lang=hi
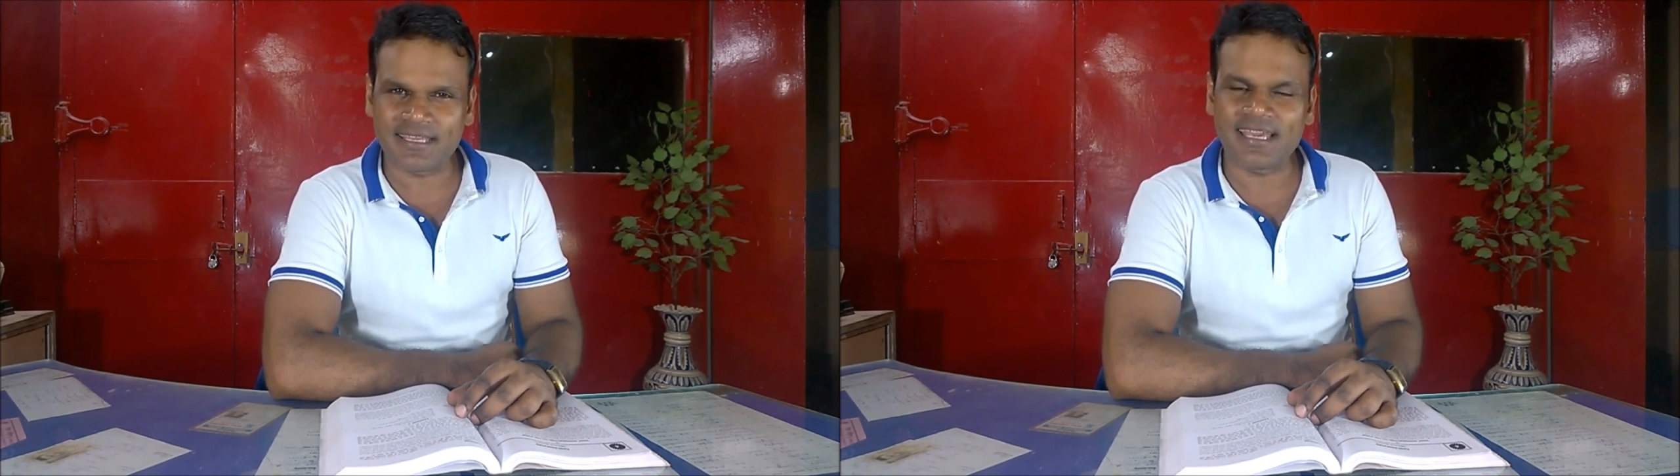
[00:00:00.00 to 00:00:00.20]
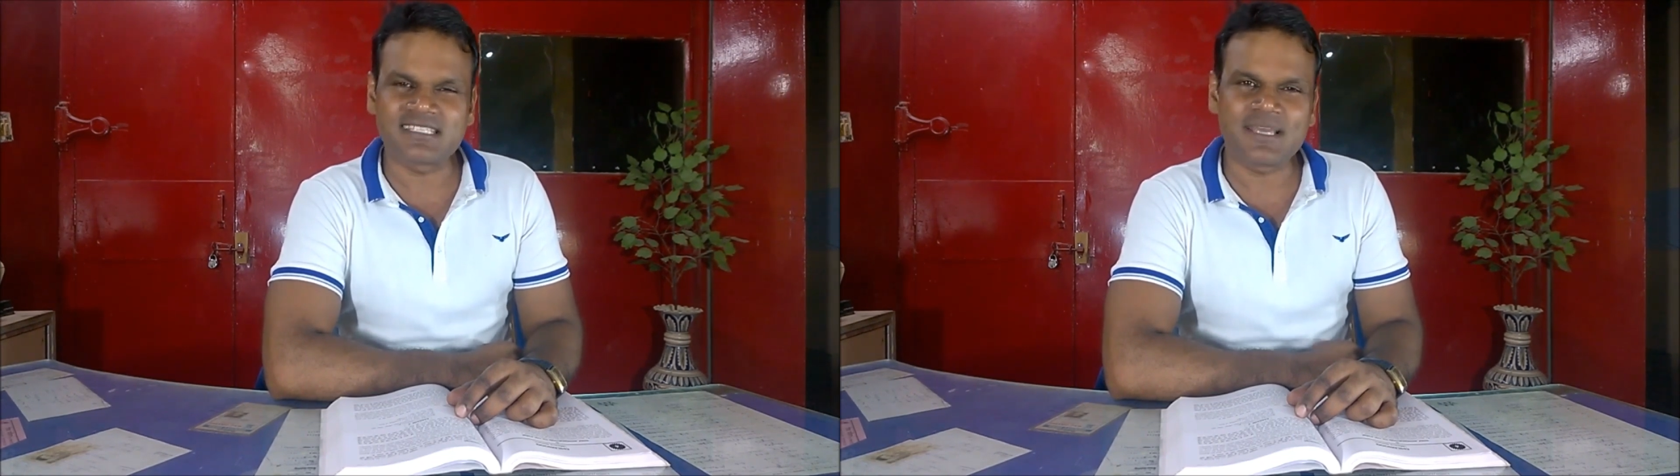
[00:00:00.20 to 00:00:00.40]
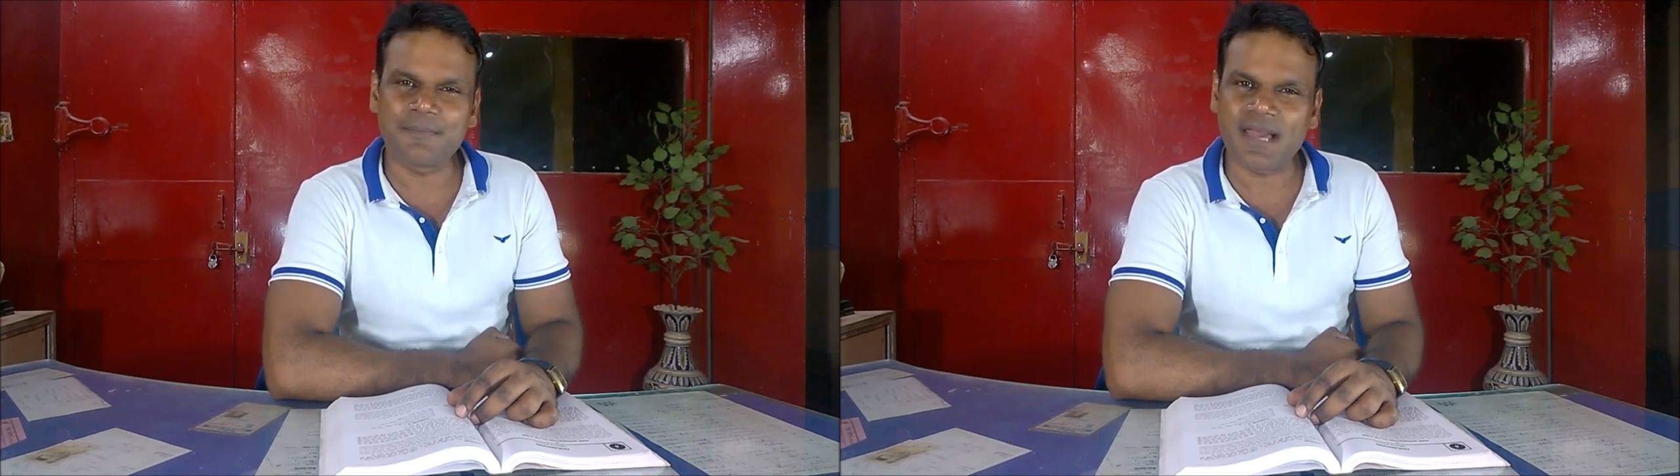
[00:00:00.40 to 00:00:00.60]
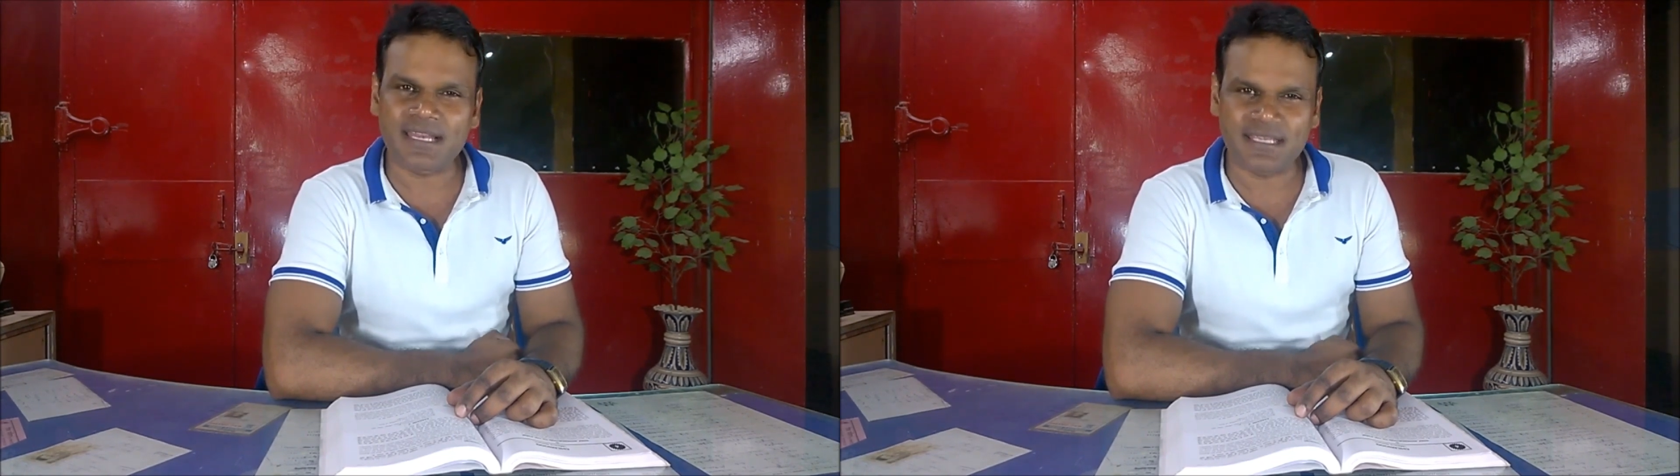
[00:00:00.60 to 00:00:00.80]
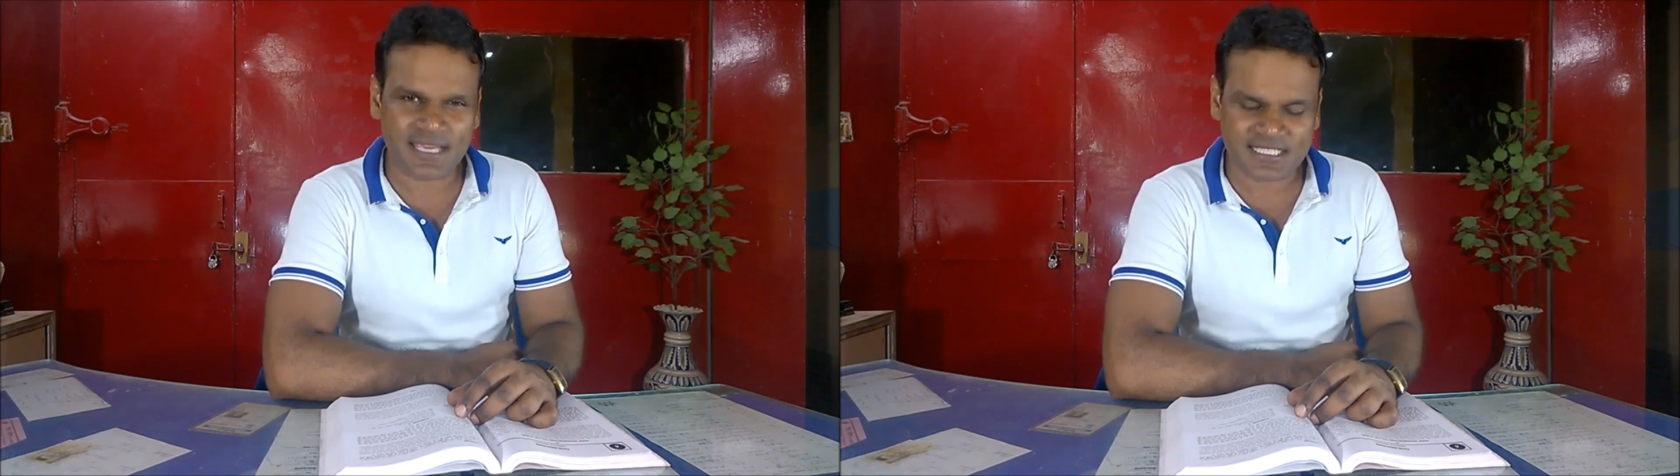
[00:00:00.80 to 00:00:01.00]
कि कैसे
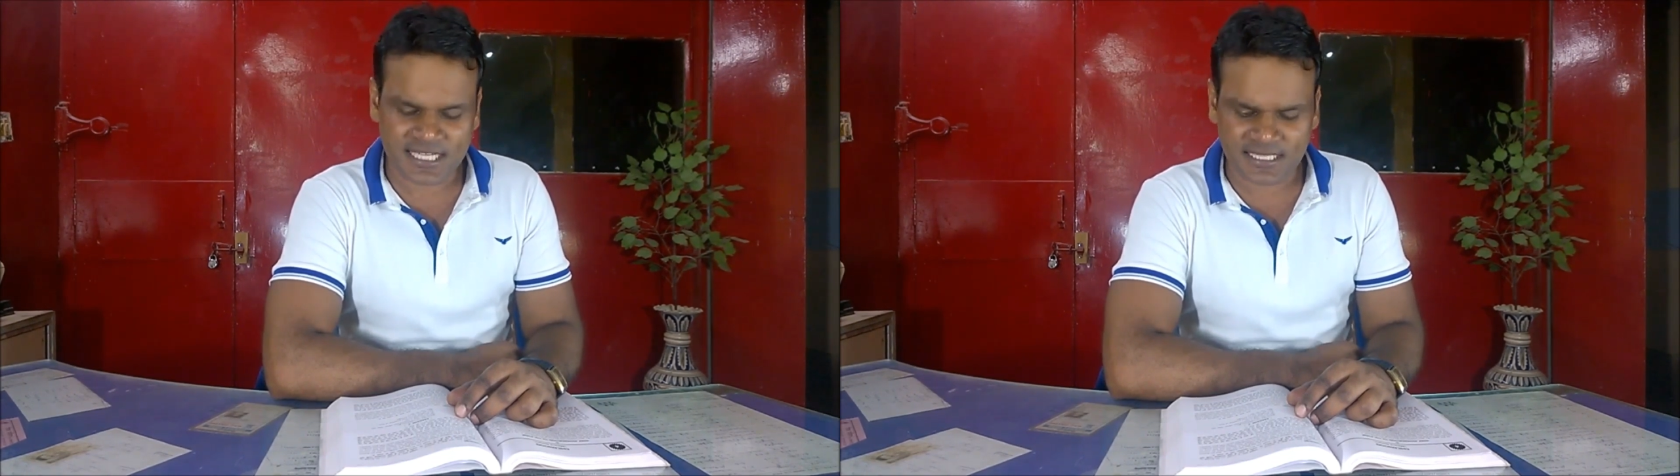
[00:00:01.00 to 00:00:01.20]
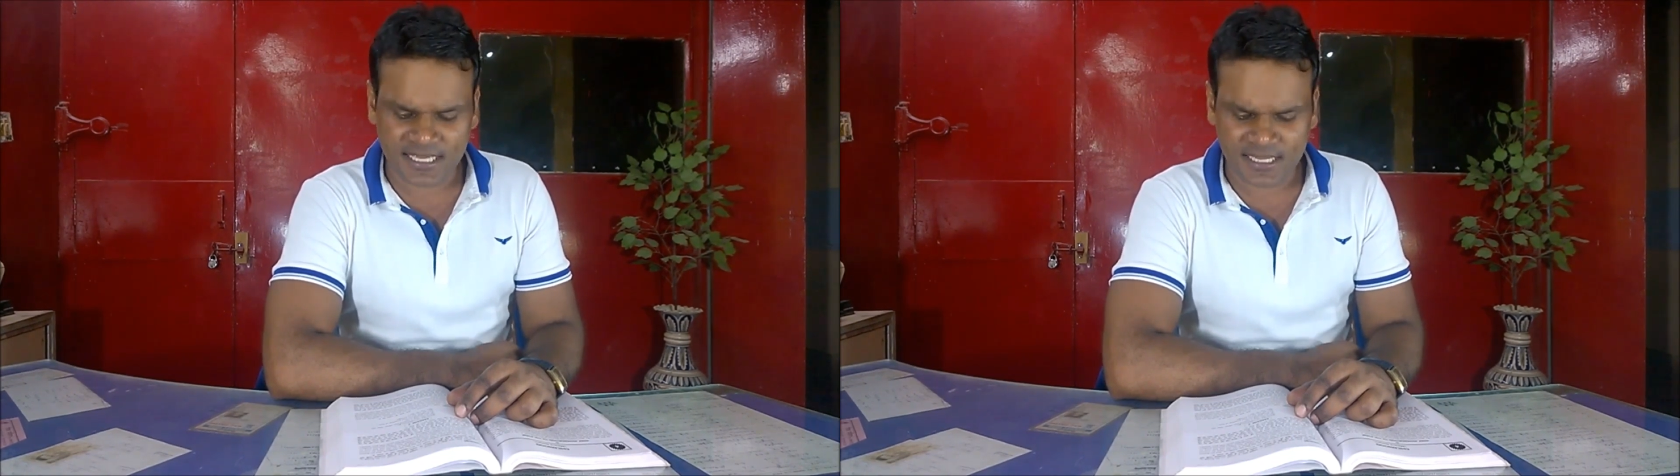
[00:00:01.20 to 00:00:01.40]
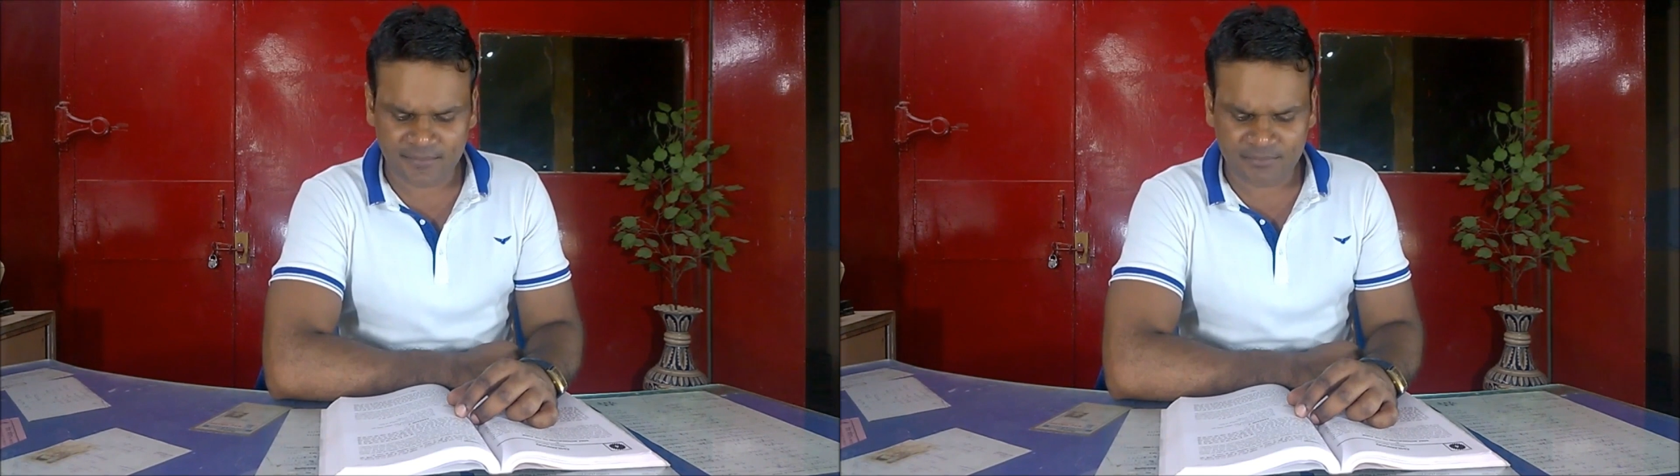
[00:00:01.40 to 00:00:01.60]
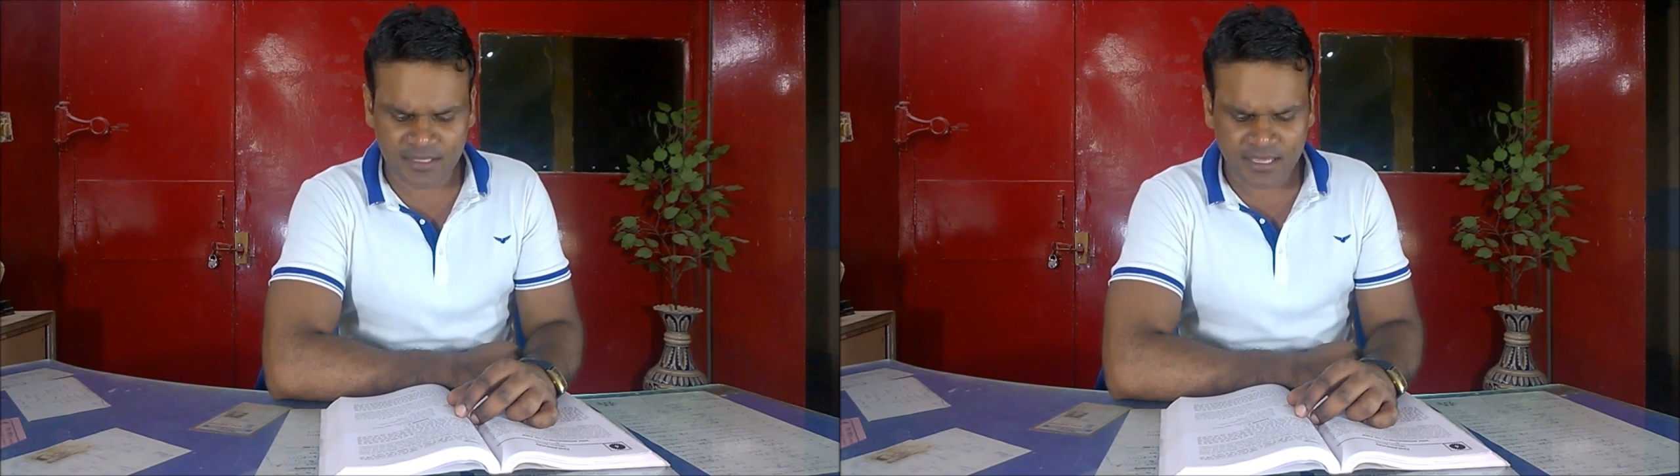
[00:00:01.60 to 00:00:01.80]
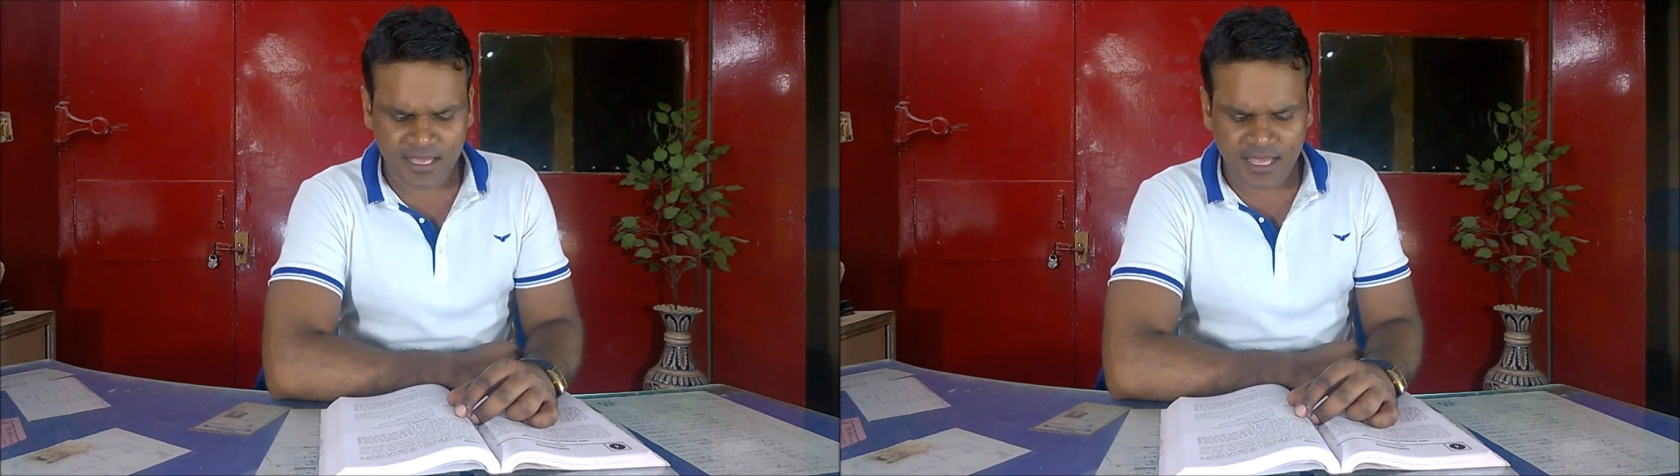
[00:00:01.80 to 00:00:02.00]
प्यार किया जाता है